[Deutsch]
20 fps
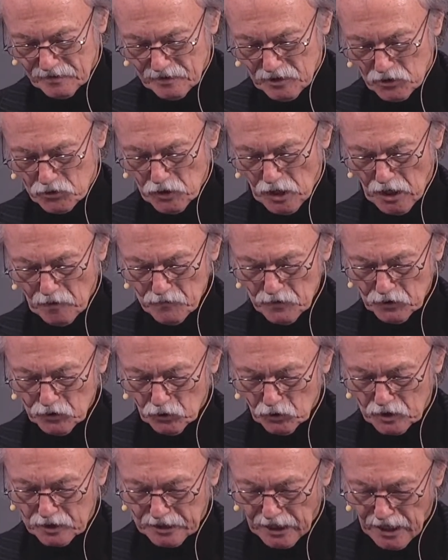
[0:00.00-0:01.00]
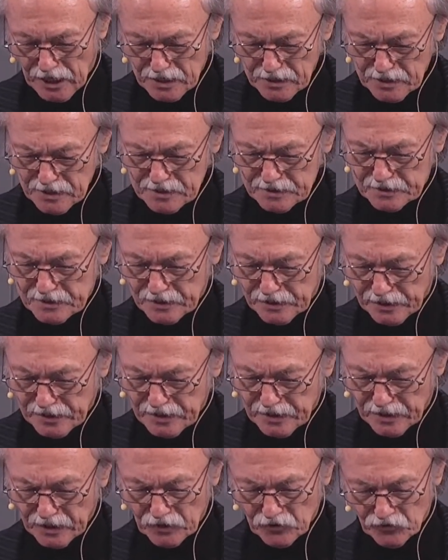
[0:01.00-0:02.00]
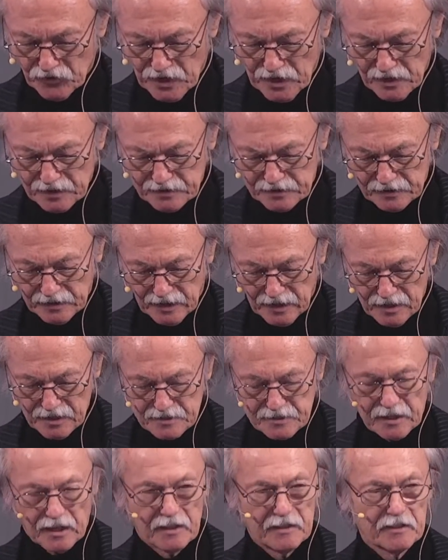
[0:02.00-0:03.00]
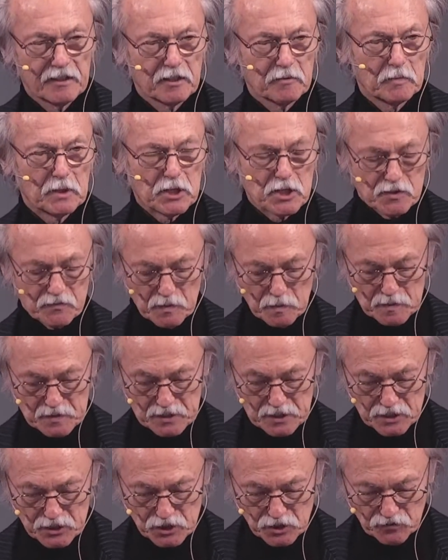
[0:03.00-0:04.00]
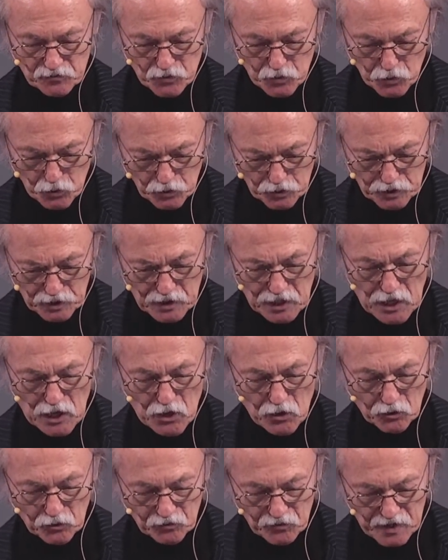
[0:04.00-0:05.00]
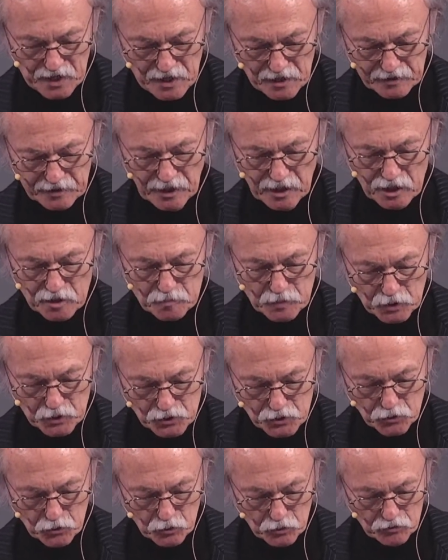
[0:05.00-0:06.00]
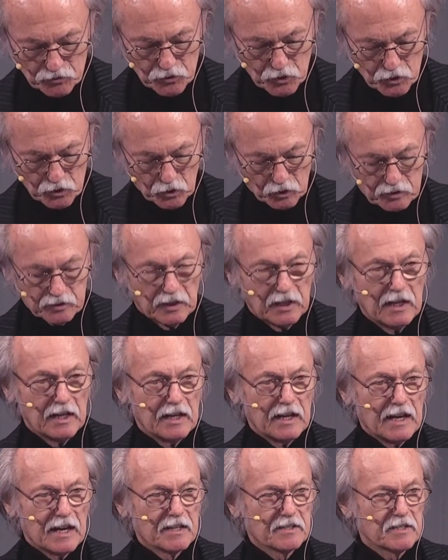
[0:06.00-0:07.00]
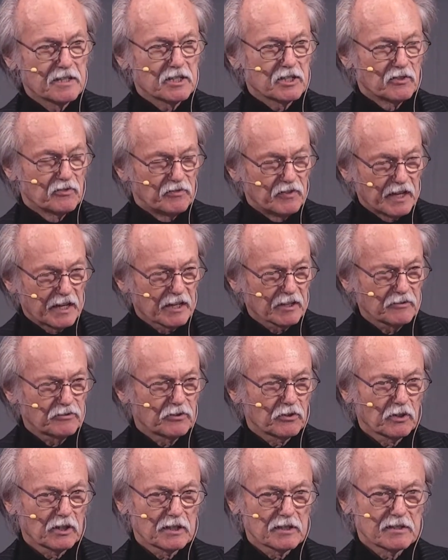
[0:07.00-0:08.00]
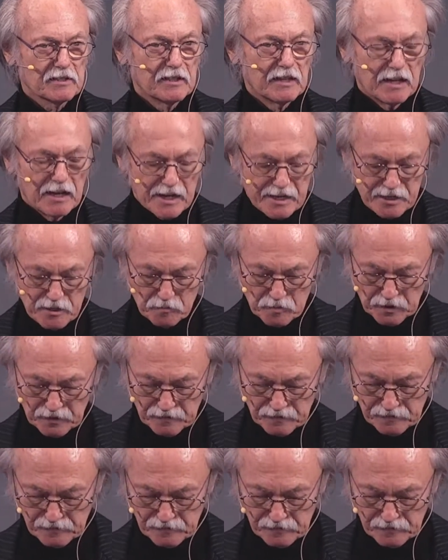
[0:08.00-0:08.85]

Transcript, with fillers: so haben wir doch keinen geringeren Wert als andere Menschen. Wir besitzen Würde und Wert als Person vor Gott. Es ist wertvolles Leben.